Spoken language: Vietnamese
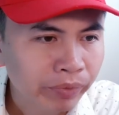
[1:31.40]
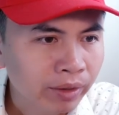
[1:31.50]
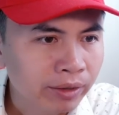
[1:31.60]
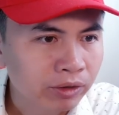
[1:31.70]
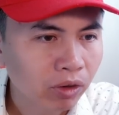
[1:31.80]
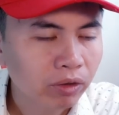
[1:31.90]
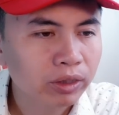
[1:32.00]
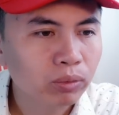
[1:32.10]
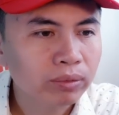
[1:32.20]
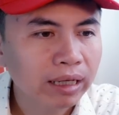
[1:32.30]
do đó thì
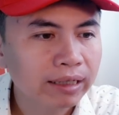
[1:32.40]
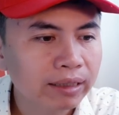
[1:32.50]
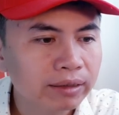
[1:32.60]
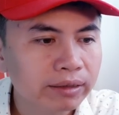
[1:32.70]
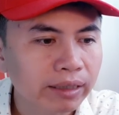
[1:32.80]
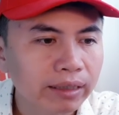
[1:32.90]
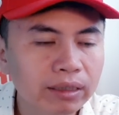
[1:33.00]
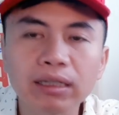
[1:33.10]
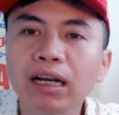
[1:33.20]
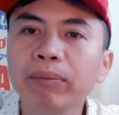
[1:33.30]
chúng ta sẽ
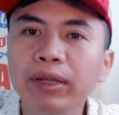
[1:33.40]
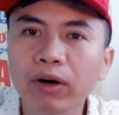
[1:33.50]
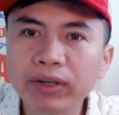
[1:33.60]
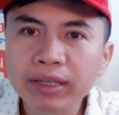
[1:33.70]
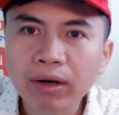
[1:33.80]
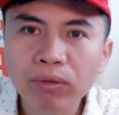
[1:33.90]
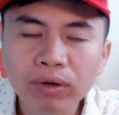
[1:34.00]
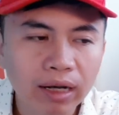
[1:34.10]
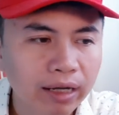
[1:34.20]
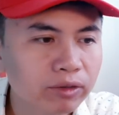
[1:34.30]
tự ngầm hiểu với nhau
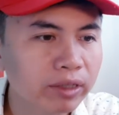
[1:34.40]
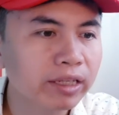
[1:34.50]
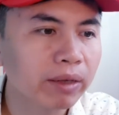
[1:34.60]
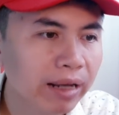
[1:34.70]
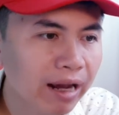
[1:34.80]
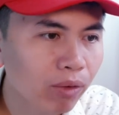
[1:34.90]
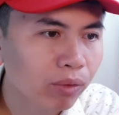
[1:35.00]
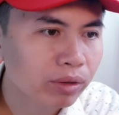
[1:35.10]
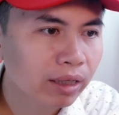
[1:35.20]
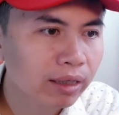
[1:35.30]
là cái doanh nghiệp nào
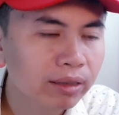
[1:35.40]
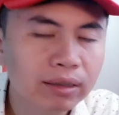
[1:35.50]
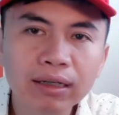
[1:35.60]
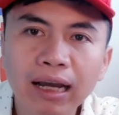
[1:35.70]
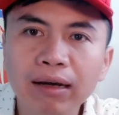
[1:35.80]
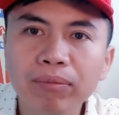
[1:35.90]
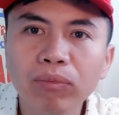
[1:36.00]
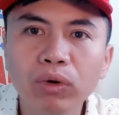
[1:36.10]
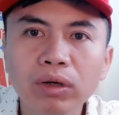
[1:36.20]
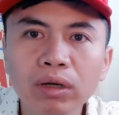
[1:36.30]
thắng đang
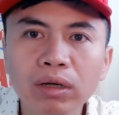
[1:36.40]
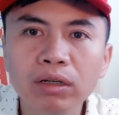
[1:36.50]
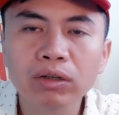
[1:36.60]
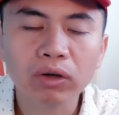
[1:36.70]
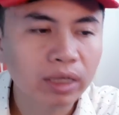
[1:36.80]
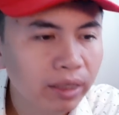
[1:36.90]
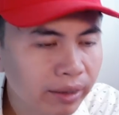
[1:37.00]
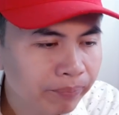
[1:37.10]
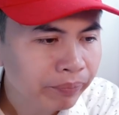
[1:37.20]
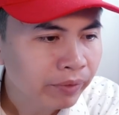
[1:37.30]
muốn nói tới
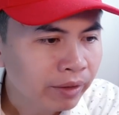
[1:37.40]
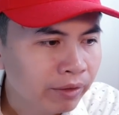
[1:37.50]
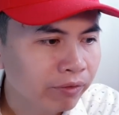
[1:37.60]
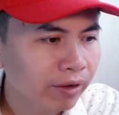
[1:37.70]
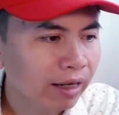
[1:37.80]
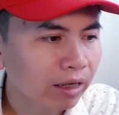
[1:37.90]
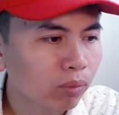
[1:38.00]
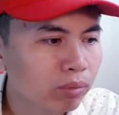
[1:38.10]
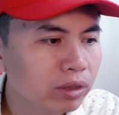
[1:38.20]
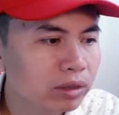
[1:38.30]
và
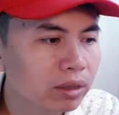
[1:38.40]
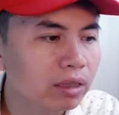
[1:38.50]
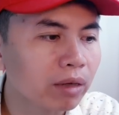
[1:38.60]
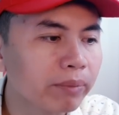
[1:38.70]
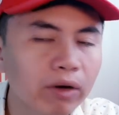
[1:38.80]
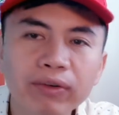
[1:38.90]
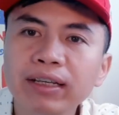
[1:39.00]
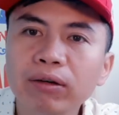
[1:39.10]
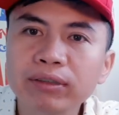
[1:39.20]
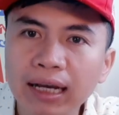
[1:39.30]
cũng tự ngầm hiểu với
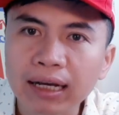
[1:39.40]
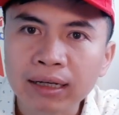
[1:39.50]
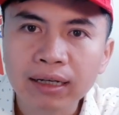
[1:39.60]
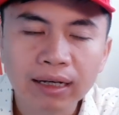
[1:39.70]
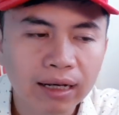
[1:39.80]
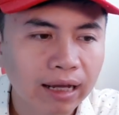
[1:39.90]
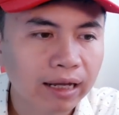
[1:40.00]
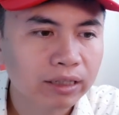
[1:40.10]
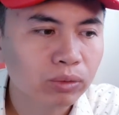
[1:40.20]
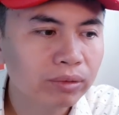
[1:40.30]
nhau rằng
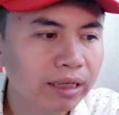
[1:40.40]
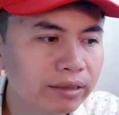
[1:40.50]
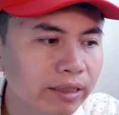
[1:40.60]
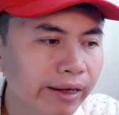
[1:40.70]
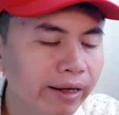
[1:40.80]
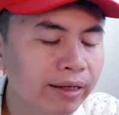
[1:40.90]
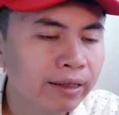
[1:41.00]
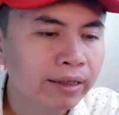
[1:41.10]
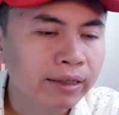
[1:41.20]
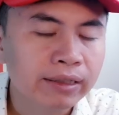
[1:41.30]
là chúng ta sẽ
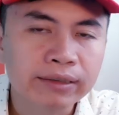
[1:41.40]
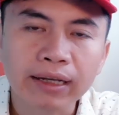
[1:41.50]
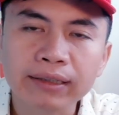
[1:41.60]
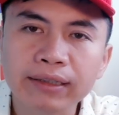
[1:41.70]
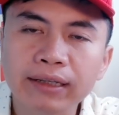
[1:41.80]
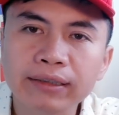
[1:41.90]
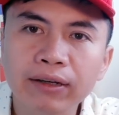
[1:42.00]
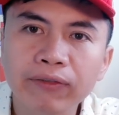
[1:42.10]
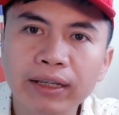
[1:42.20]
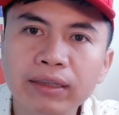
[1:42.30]
sẽ sẽ
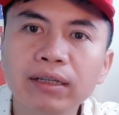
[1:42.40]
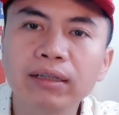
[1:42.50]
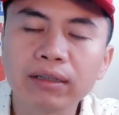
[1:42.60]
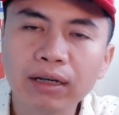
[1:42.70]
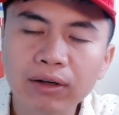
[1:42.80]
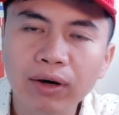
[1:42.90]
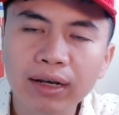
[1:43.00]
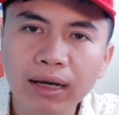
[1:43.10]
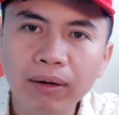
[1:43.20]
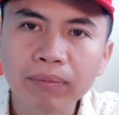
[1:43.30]
sẽ phải tự ờ, gọi
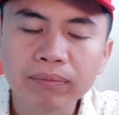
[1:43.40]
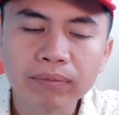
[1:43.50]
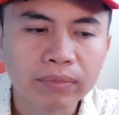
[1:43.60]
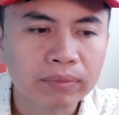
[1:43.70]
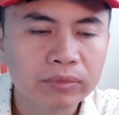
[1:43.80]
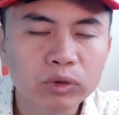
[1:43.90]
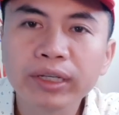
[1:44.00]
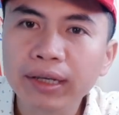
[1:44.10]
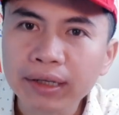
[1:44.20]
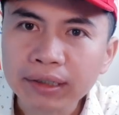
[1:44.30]
là um, suy
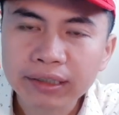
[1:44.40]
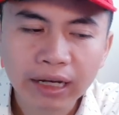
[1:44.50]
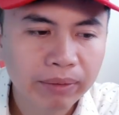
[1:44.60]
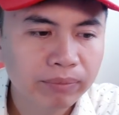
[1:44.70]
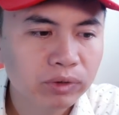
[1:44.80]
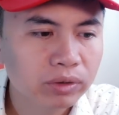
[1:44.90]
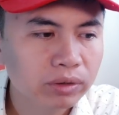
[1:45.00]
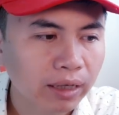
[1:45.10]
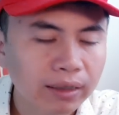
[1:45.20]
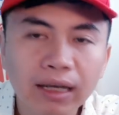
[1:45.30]
nghĩ xem
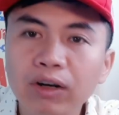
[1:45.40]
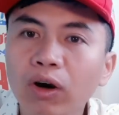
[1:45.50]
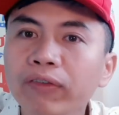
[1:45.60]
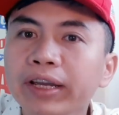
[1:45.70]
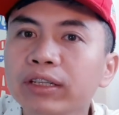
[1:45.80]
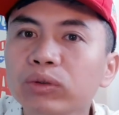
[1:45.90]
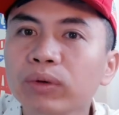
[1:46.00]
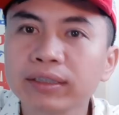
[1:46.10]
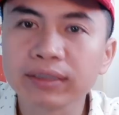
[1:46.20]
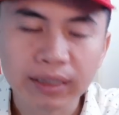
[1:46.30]
thắng đang nói về chủ
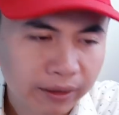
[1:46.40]
đề gì